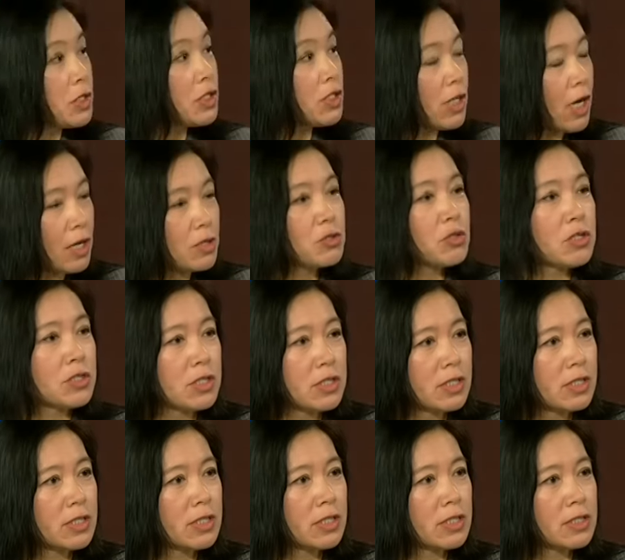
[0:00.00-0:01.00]
制啊，确实
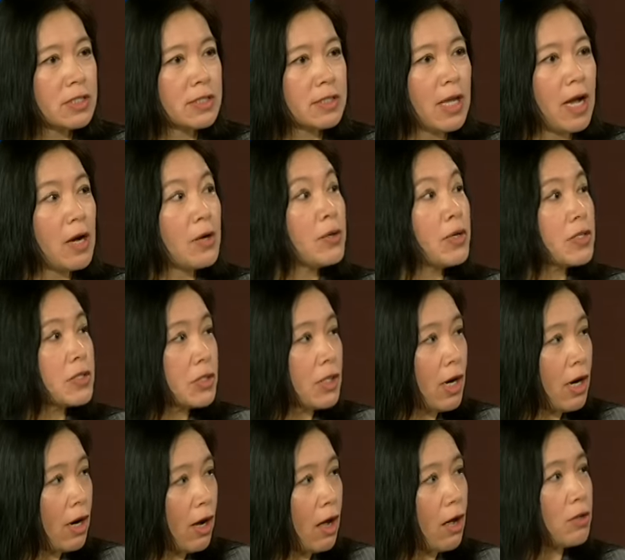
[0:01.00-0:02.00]
是十二月十
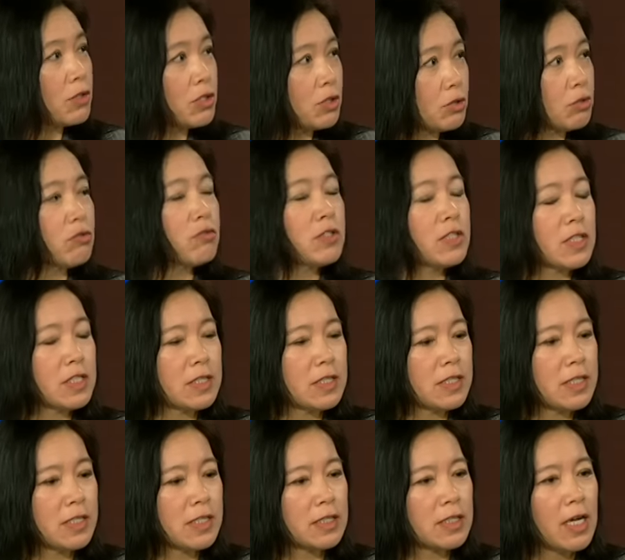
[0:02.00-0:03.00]
二号启动这个
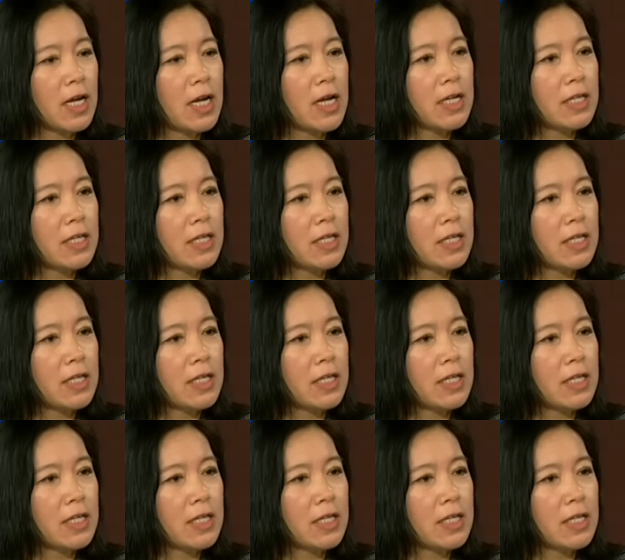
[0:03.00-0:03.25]
机制。